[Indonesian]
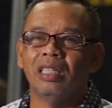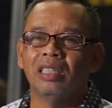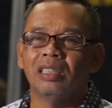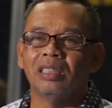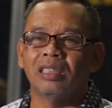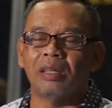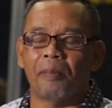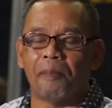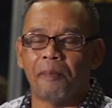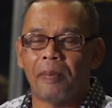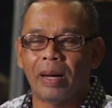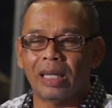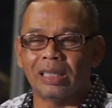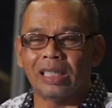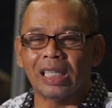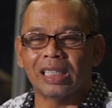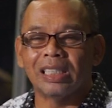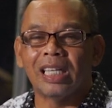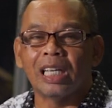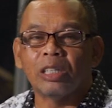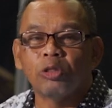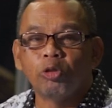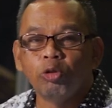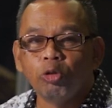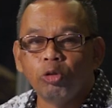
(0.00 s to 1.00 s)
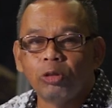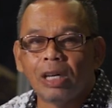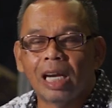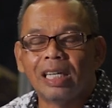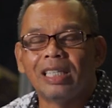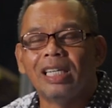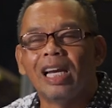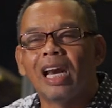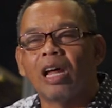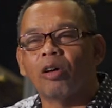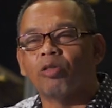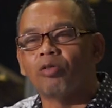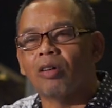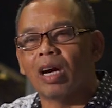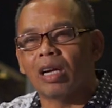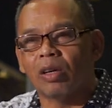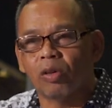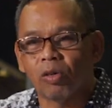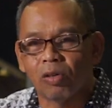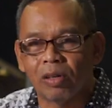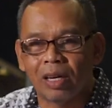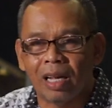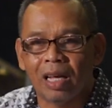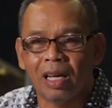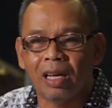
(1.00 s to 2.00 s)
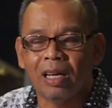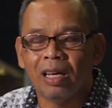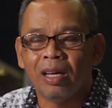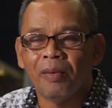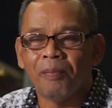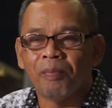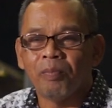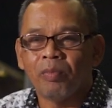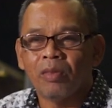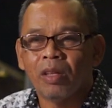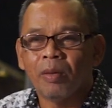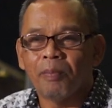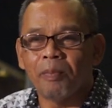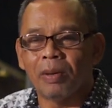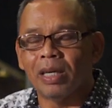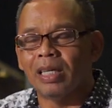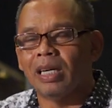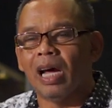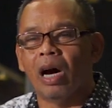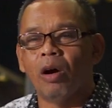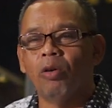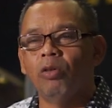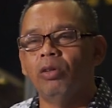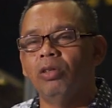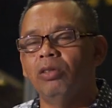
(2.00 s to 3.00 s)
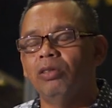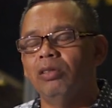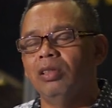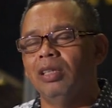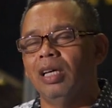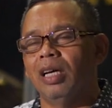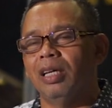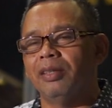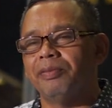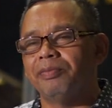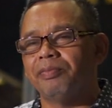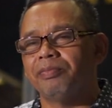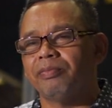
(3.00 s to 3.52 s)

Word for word: sebatas yang sudah dilakukan oleh pendahulunya.